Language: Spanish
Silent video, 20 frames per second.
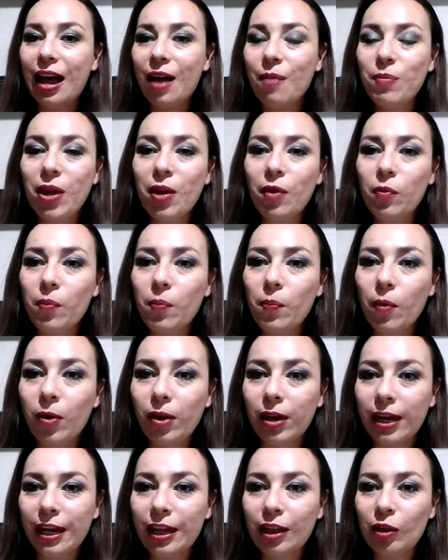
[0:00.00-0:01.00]
cambiar un
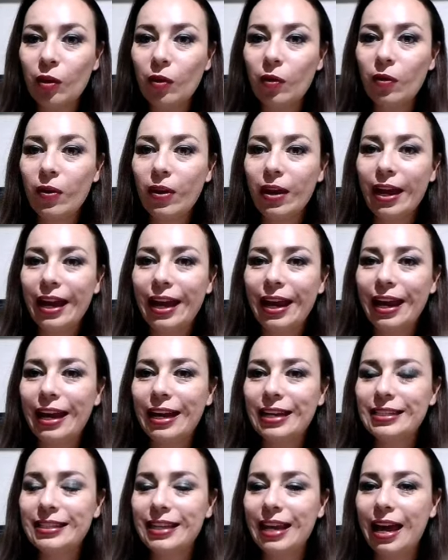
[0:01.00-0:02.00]
poquito
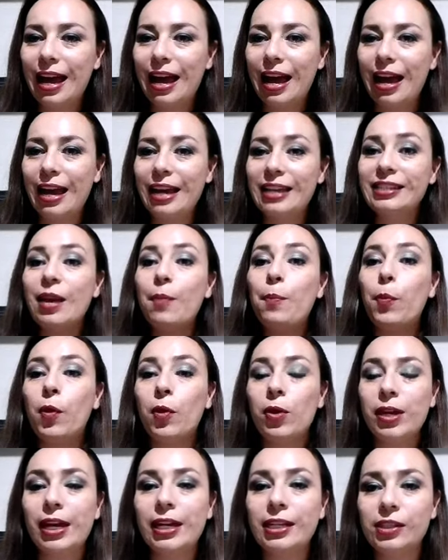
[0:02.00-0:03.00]
esa, esa
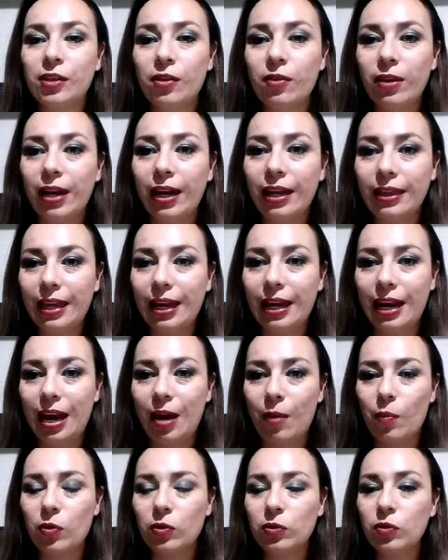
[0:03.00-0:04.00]
proyección que
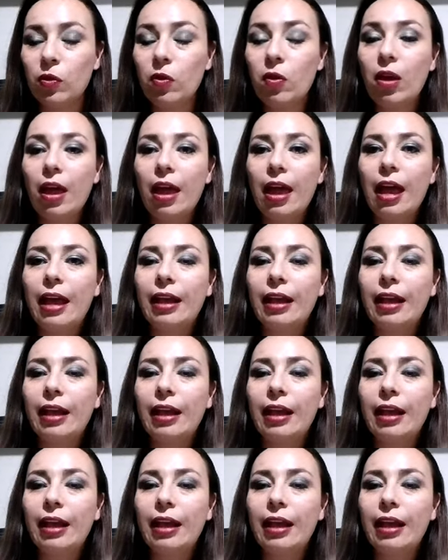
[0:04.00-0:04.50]
tenemos, ¿no?